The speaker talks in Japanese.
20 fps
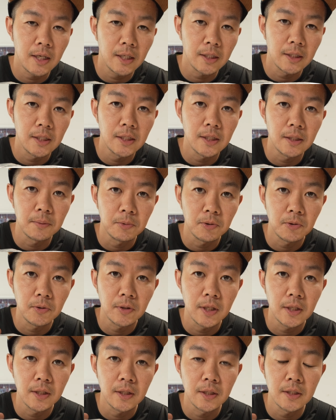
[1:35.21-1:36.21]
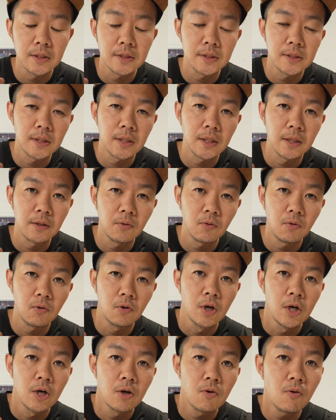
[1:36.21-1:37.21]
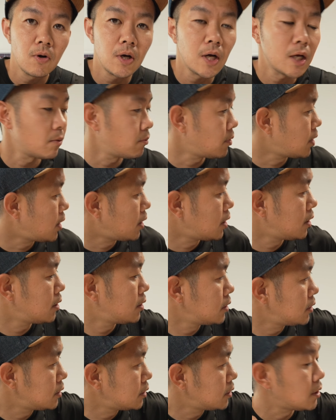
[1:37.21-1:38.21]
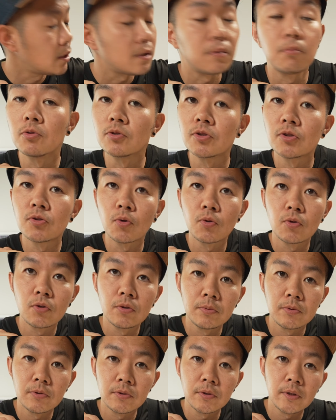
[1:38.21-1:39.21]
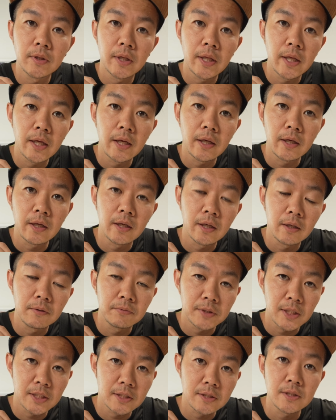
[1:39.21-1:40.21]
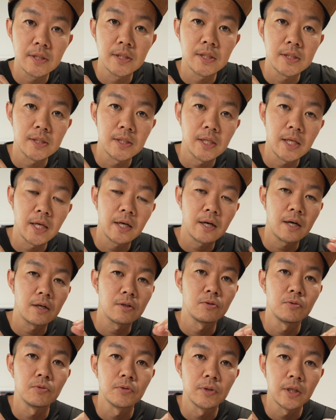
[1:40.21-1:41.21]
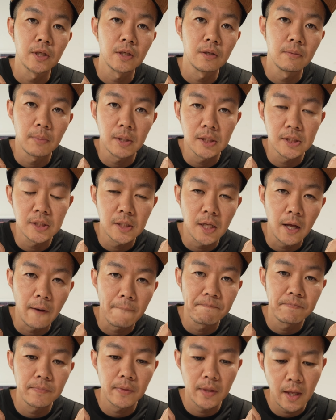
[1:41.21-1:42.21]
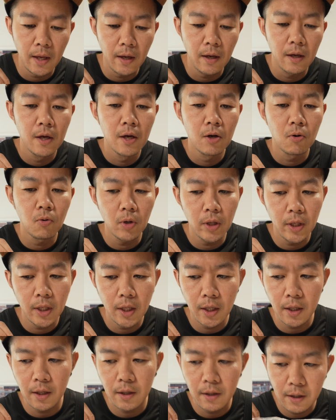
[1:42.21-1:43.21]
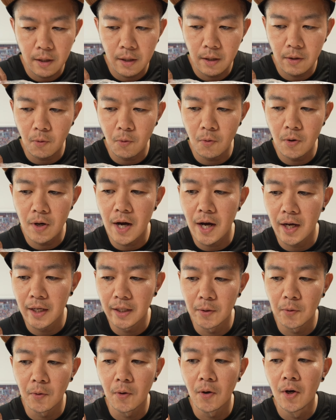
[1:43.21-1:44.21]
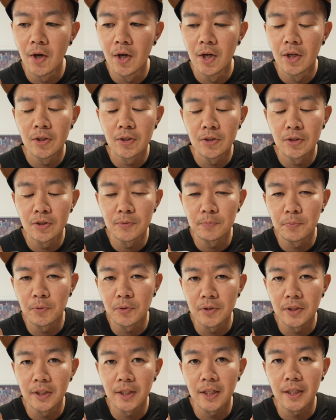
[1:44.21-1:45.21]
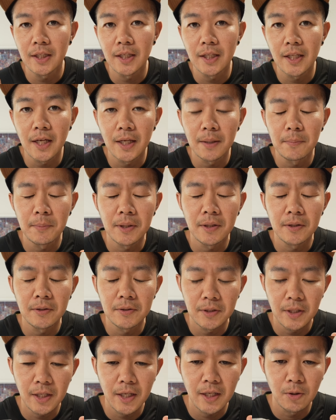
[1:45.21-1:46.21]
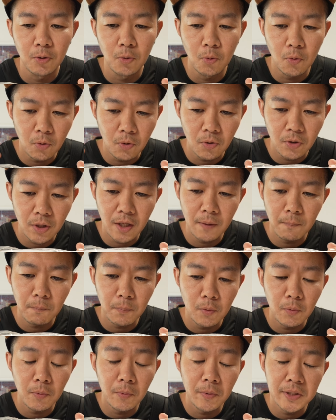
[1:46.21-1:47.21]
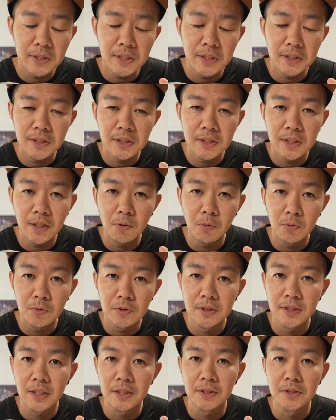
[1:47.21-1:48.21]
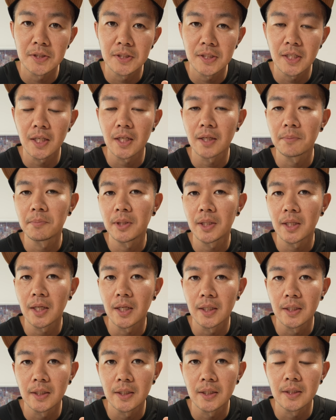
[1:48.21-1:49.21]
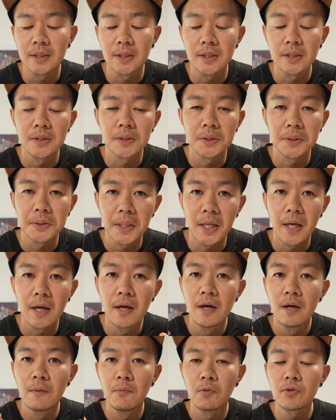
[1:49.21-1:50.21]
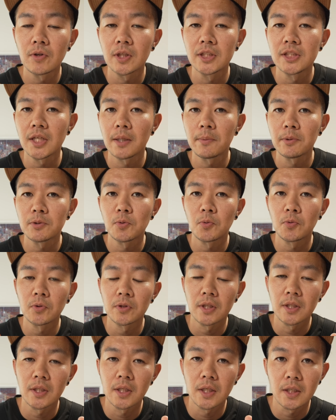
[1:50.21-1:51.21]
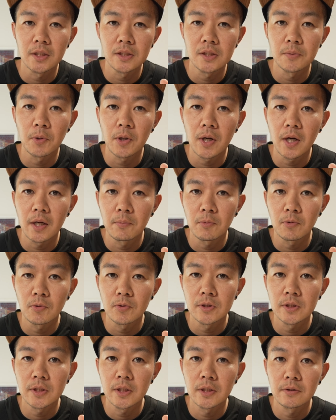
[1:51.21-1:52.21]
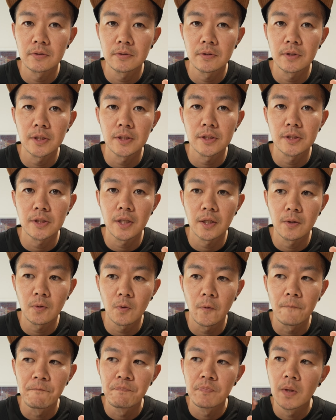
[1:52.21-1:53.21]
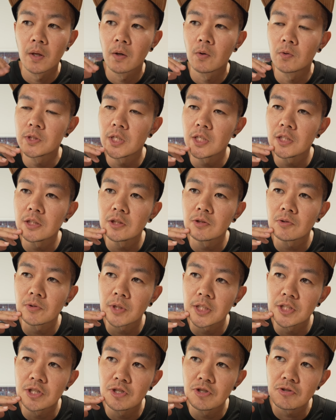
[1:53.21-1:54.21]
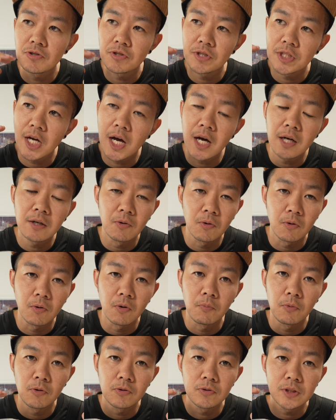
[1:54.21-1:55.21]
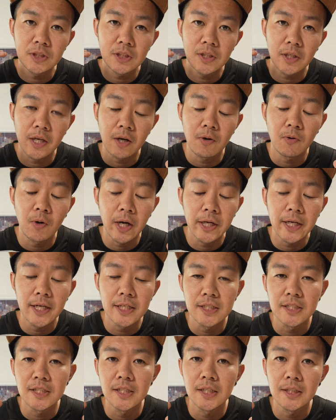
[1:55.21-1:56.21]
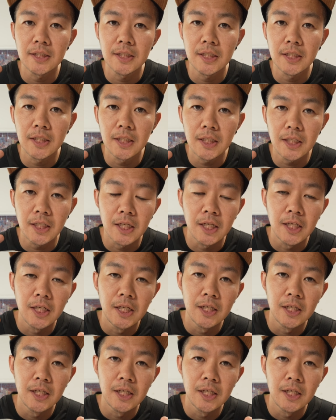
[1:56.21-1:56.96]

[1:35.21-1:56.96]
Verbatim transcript: 買ってたものなんですけど、今回はあもうストック分で2つですね、確保できました。で、これね、今回のクーポンになったタイミングで、どこの店舗もめちゃくちゃ混雑してたみたいなんですよね。僕は久山倉庫店でいつも買い物してるんですけど、午前中のね、10時半頃、僕にしては結構早い時間帯に、